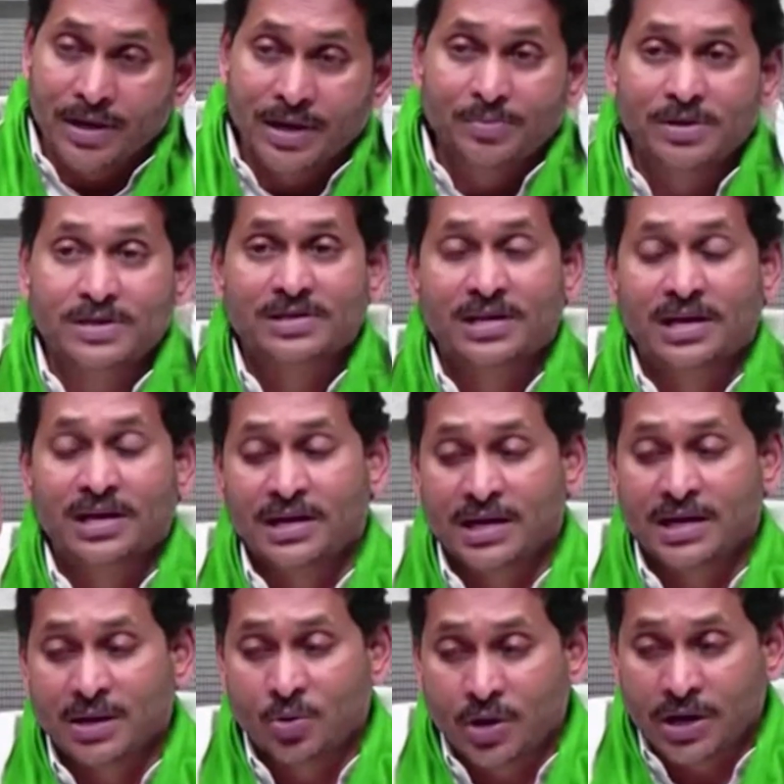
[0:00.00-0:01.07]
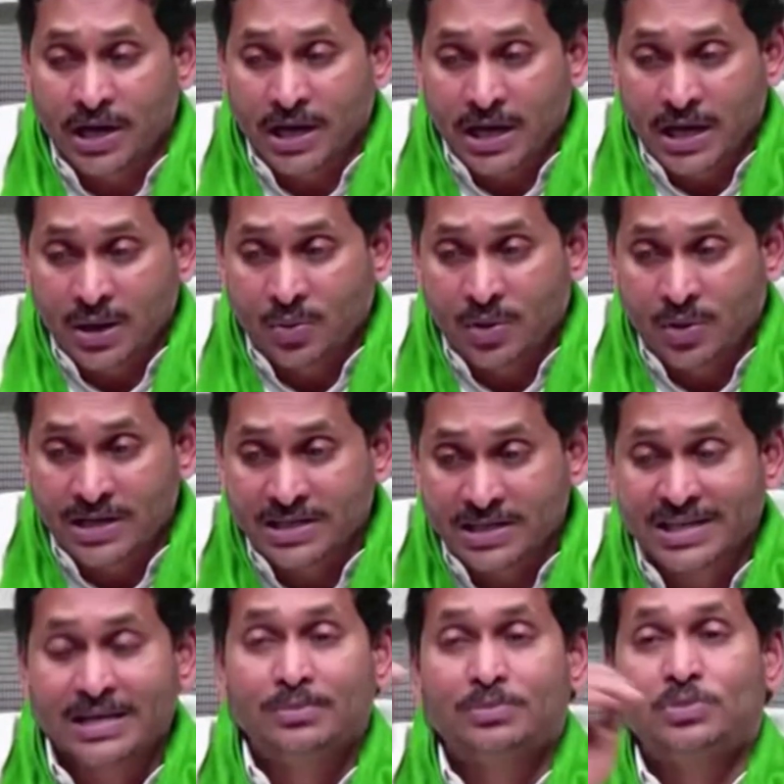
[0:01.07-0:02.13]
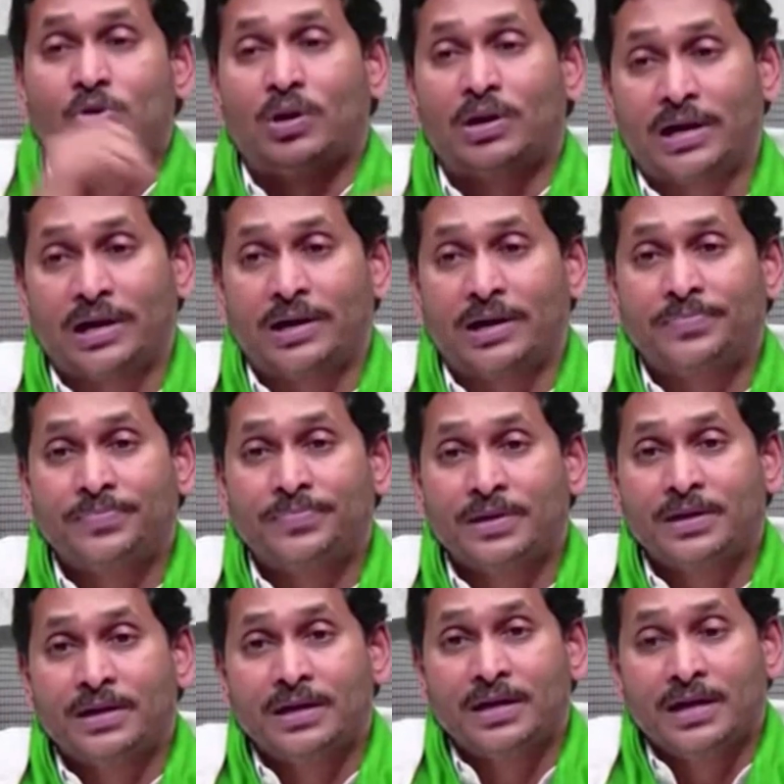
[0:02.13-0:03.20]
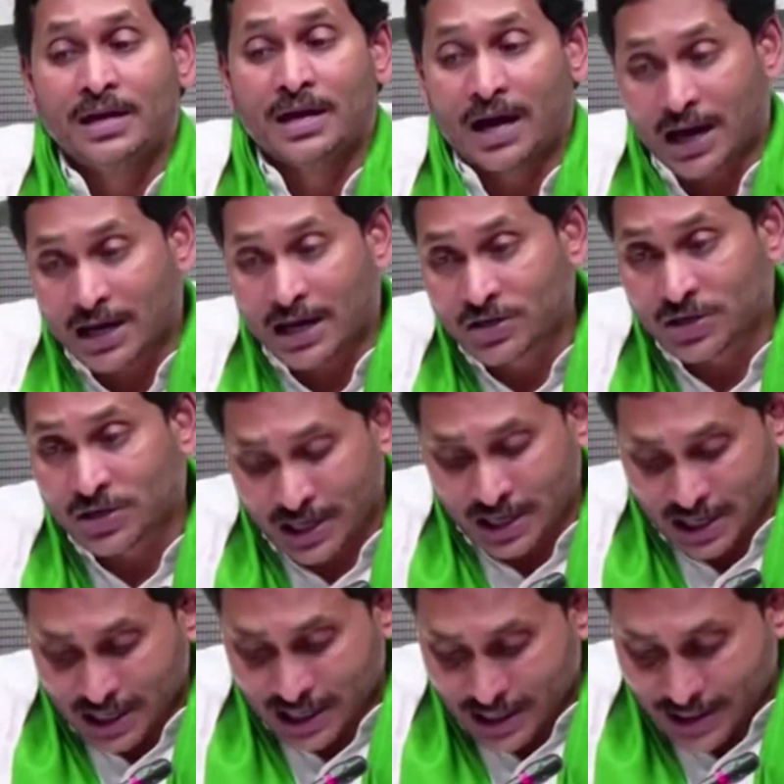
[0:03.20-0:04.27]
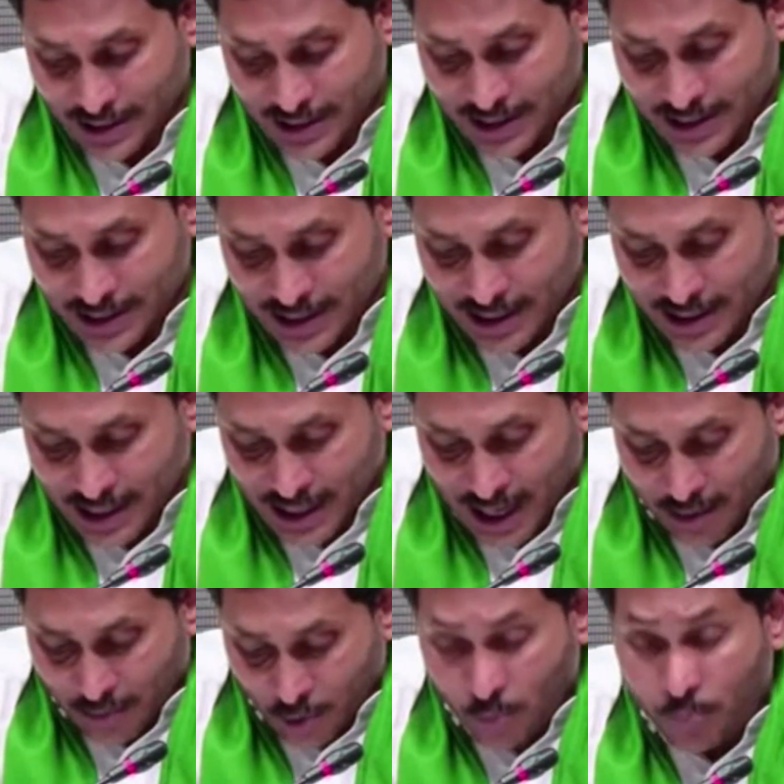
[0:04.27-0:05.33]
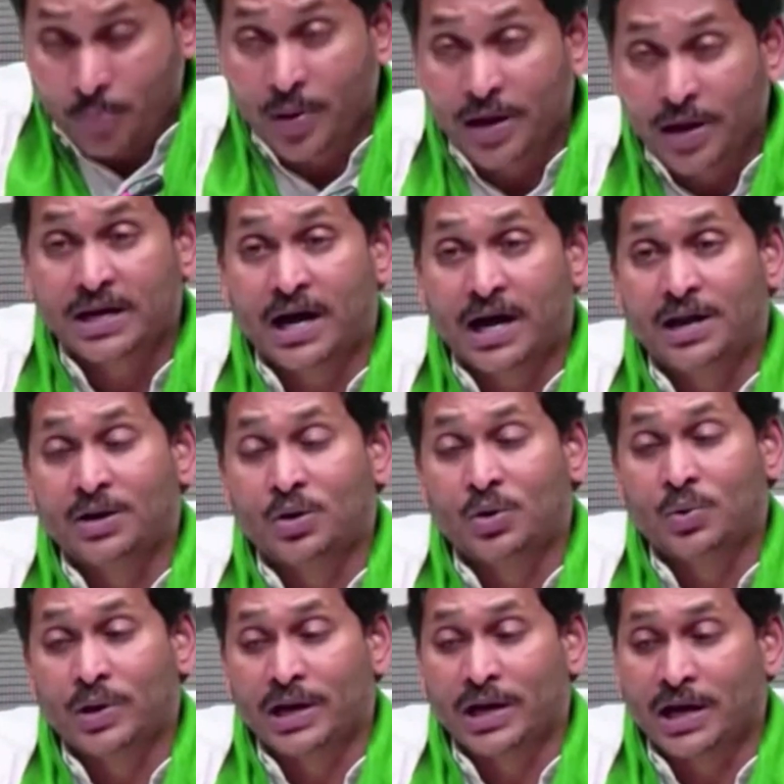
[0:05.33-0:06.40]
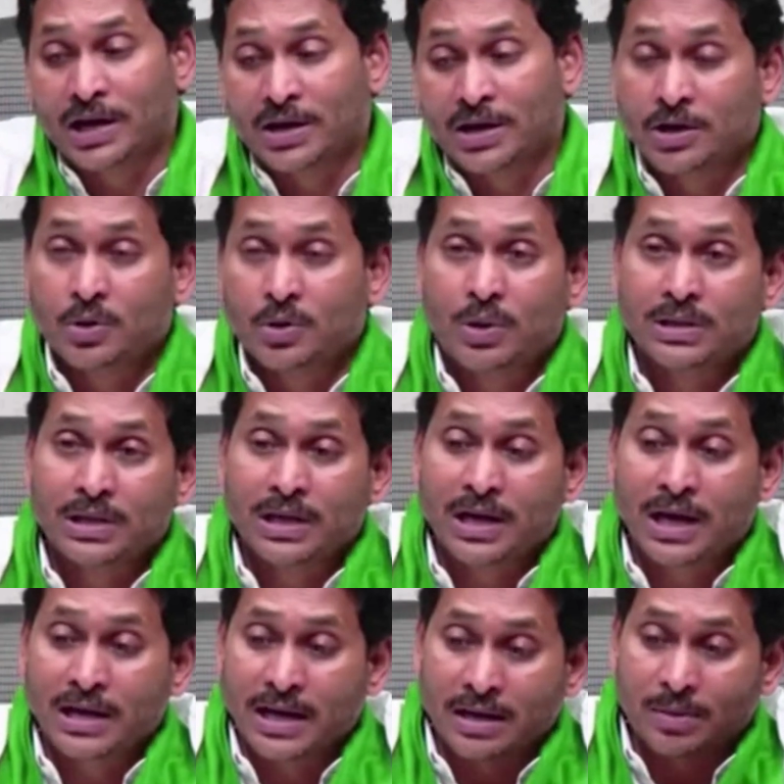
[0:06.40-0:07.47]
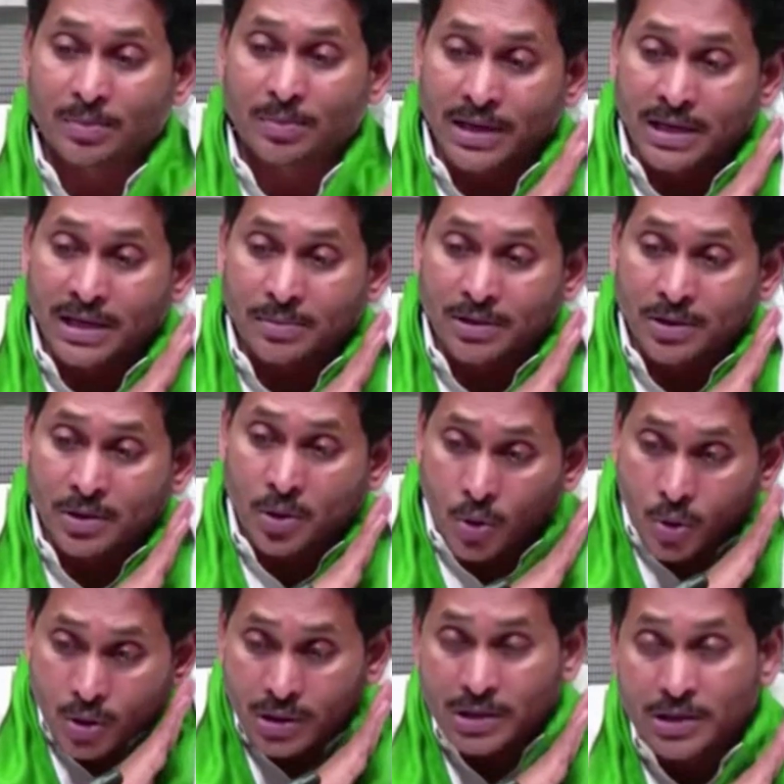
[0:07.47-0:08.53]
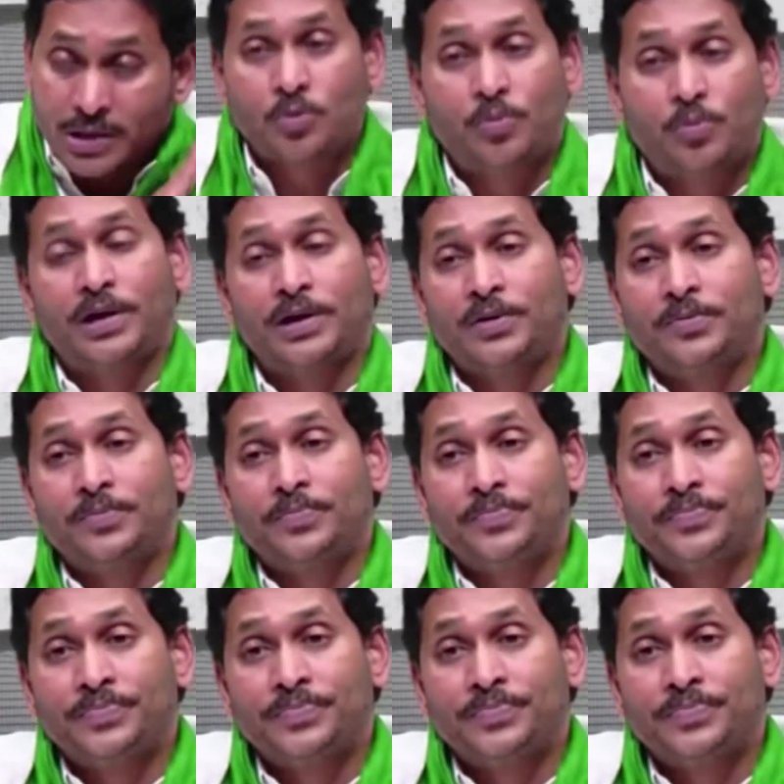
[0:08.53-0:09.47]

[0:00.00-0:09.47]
పిఎం కిసాన్ అనే ఈ ఒకే ఒక్క స్కీమ్ ద్వారా అక్షరాల ముప్పై నాలుగు వేల రెండు వందల ఎనభై ఎనిమిది కోట్ల రూపాయలు